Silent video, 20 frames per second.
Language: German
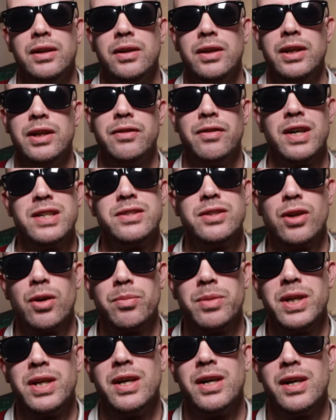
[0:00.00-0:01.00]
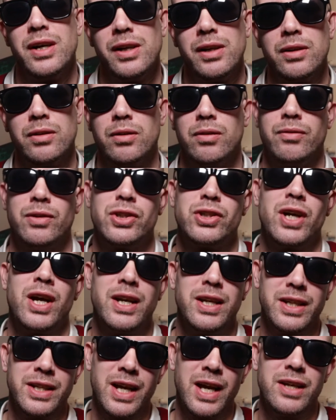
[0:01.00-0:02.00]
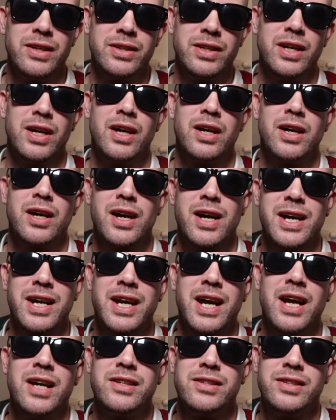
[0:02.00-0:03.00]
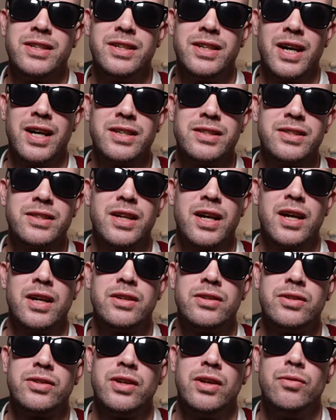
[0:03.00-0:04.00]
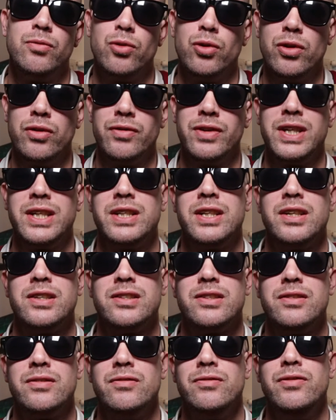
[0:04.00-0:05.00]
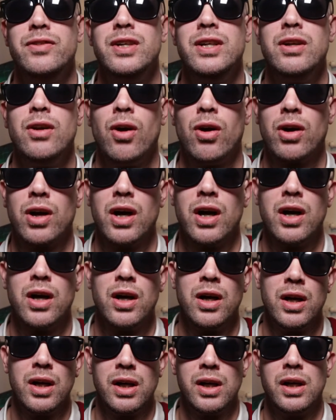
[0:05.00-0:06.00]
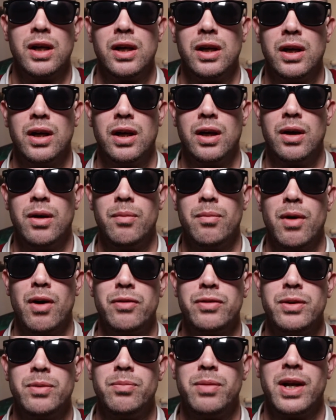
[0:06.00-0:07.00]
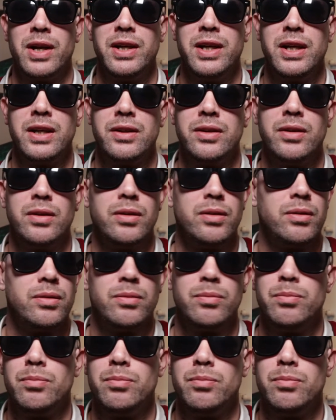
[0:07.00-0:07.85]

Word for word: Ich weiß nicht, ob ihr, wahrscheinlich kennt ihr Casey Neistat, den wohl wichtigsten Vlogger ähm, auf dem Planeten.